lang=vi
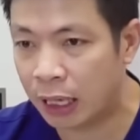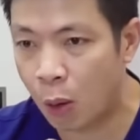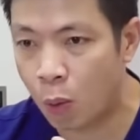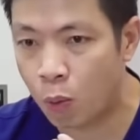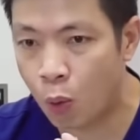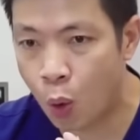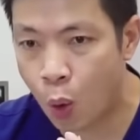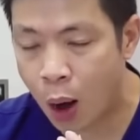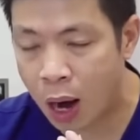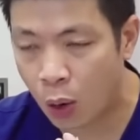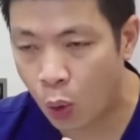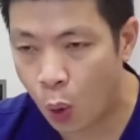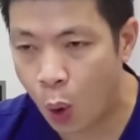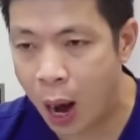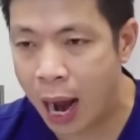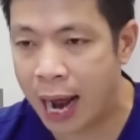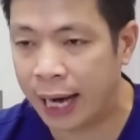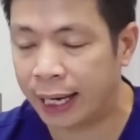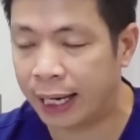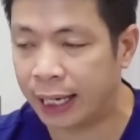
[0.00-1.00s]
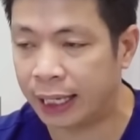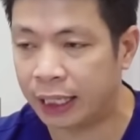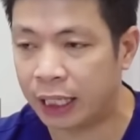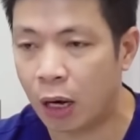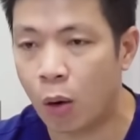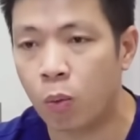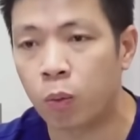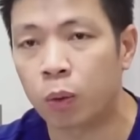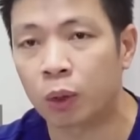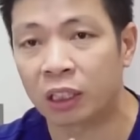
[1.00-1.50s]
trong hoa quả này,
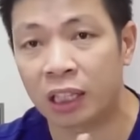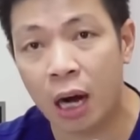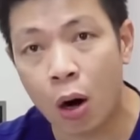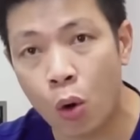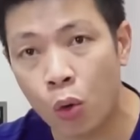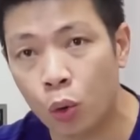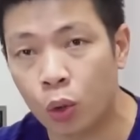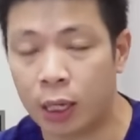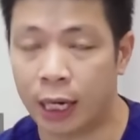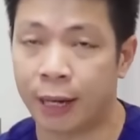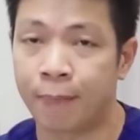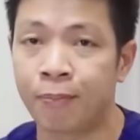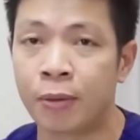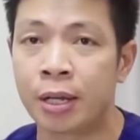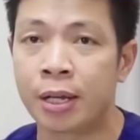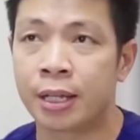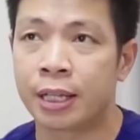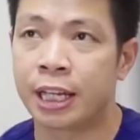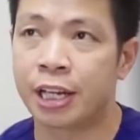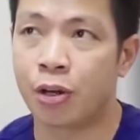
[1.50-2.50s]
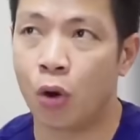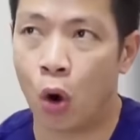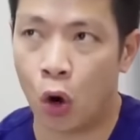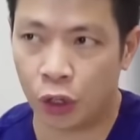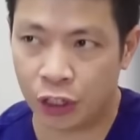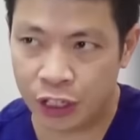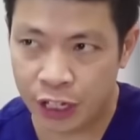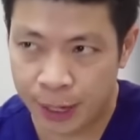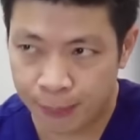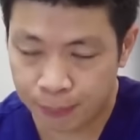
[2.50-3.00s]
trong rau này thì
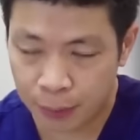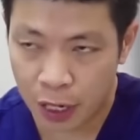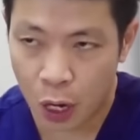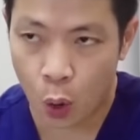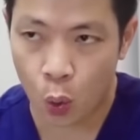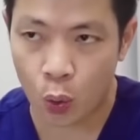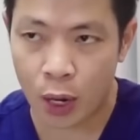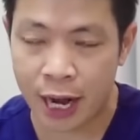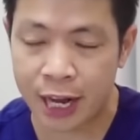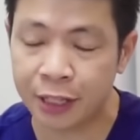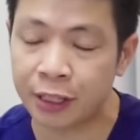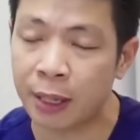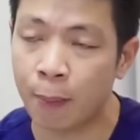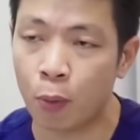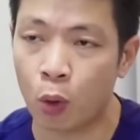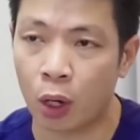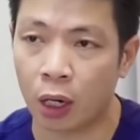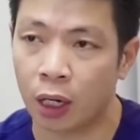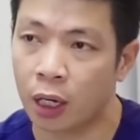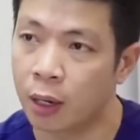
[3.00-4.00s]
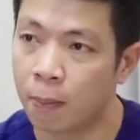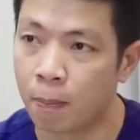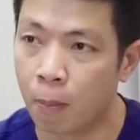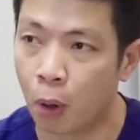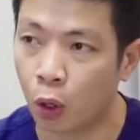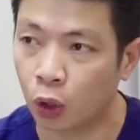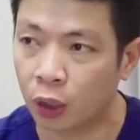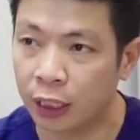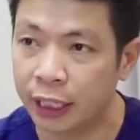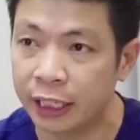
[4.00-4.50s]
nó chiếm đâu đấy tầm khoảng cỡ
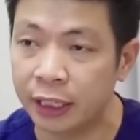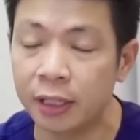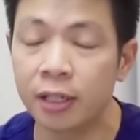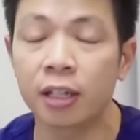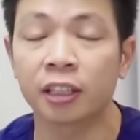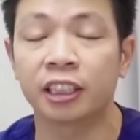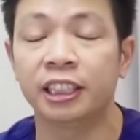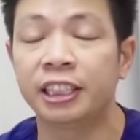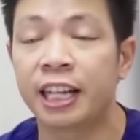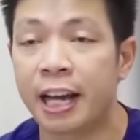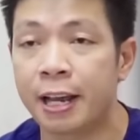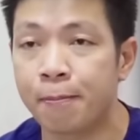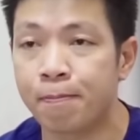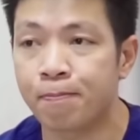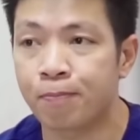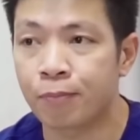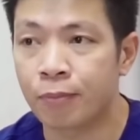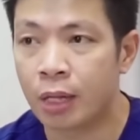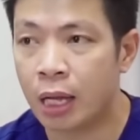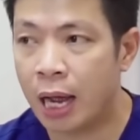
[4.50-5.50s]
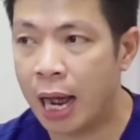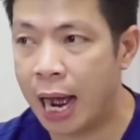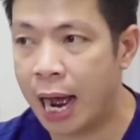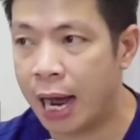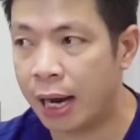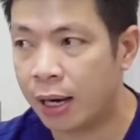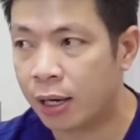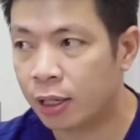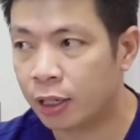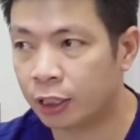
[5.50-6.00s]
1 lít nước gì đấy
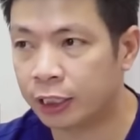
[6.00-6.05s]
à,